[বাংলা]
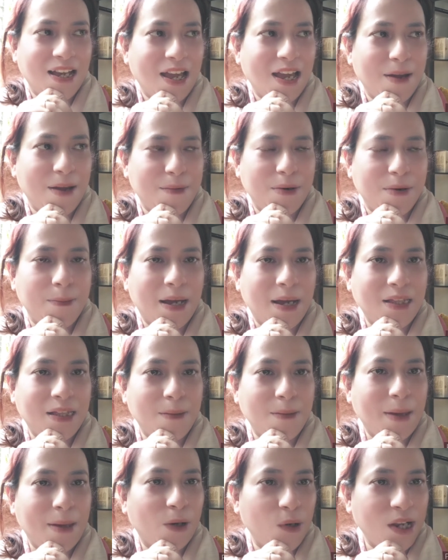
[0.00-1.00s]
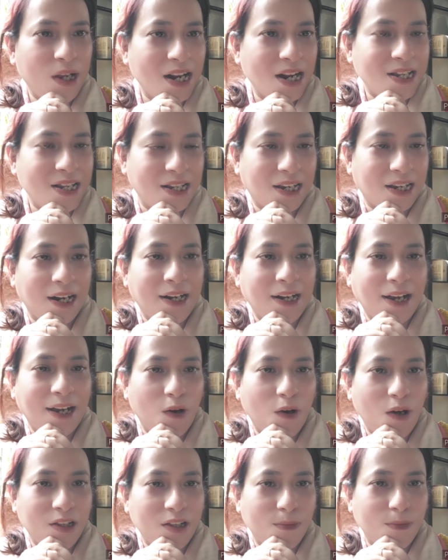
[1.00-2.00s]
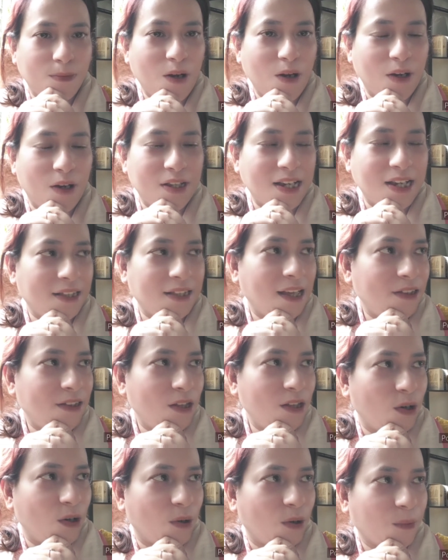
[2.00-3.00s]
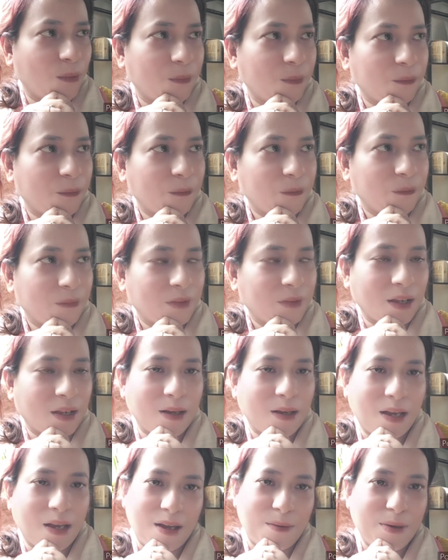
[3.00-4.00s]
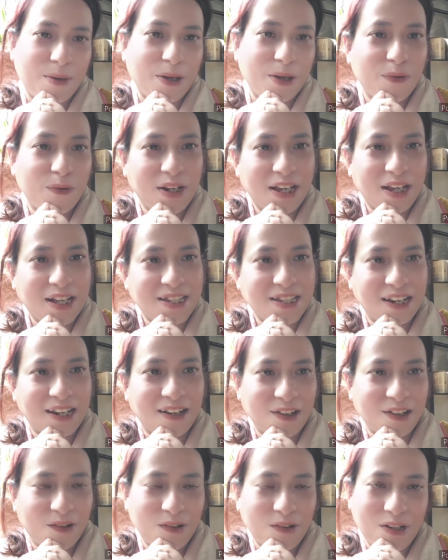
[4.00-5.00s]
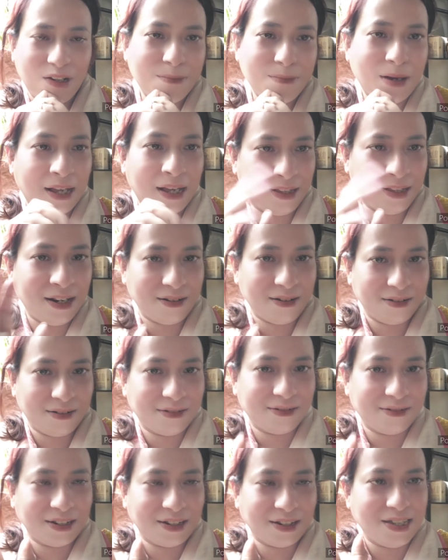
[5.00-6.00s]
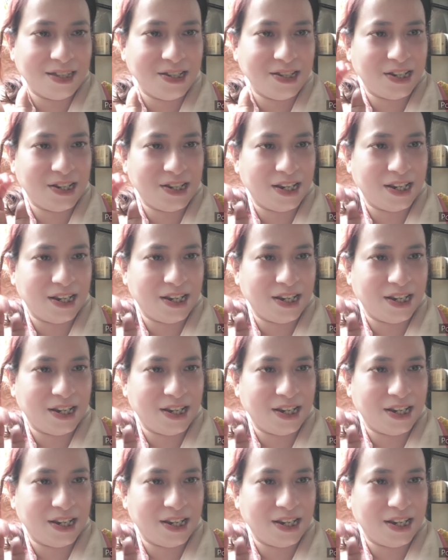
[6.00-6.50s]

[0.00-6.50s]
এবার মায়াদি বেগুনি আর চিকেনটা করলে তোমার হয়ে যায় তাই তো হ্যাঁ, হ্যাঁ বেগুনি আর চিকেনটা করলে মায়াদির কাজ শেষ